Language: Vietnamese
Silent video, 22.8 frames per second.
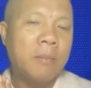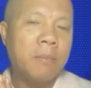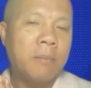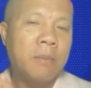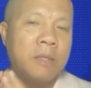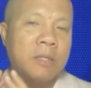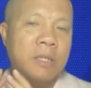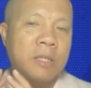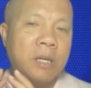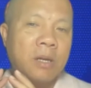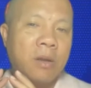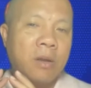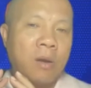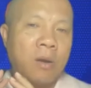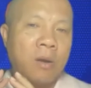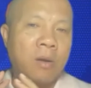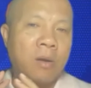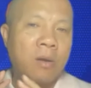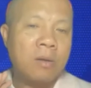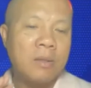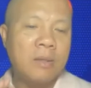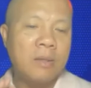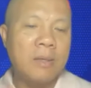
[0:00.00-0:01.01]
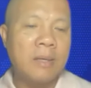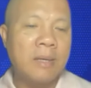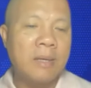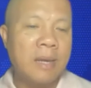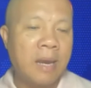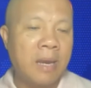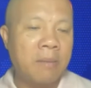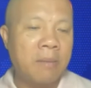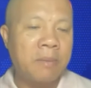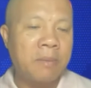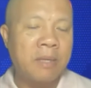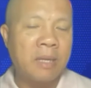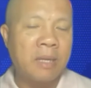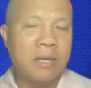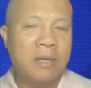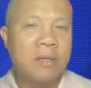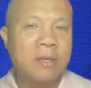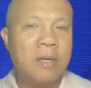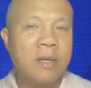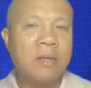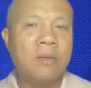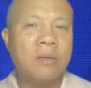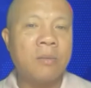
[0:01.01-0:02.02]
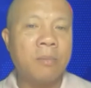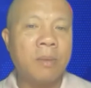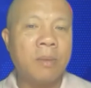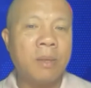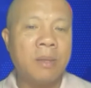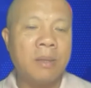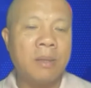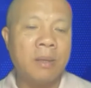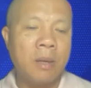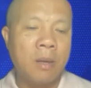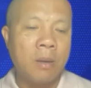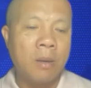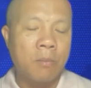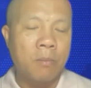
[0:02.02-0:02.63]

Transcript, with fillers: mình sẽ có những cái ngày mình dành riêng cho mình,